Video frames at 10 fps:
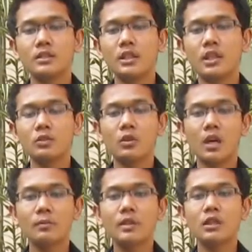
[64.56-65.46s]

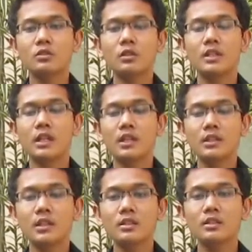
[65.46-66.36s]
silaturahmi dan
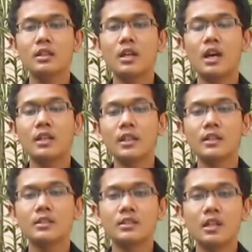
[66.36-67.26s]
solidaritas
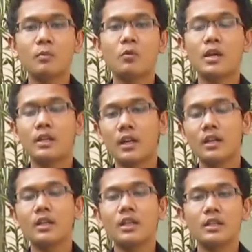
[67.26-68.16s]
antara sesama warga.
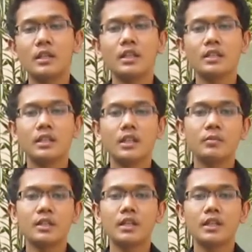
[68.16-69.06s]
Dan yang ketiga,
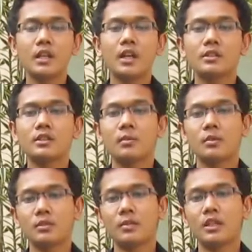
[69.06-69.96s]
menjadikan
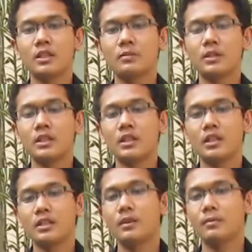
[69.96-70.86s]
asrama sebagai tempat tinggal
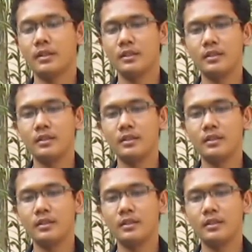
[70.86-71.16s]
yang nyaman.